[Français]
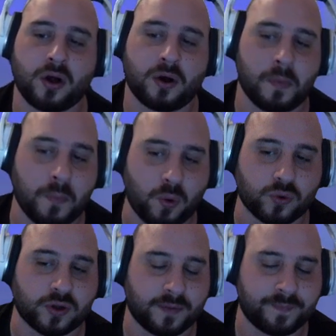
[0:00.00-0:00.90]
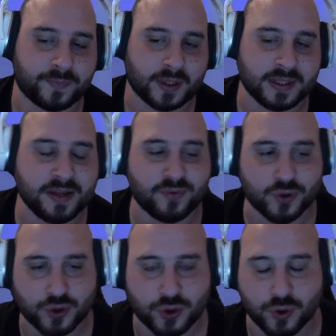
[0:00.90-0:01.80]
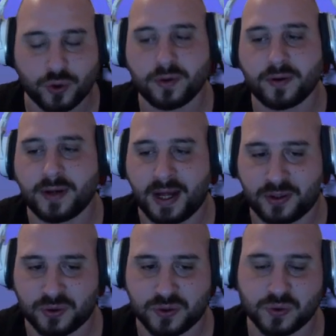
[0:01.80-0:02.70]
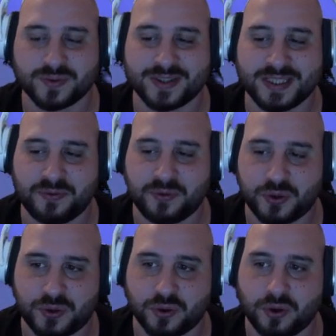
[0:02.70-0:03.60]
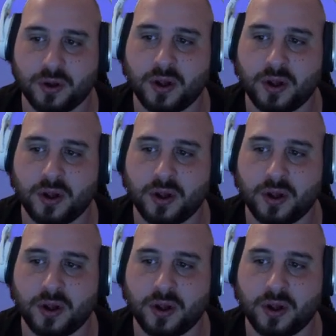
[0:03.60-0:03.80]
monde, niveau cieux. Attention, niveau cieux.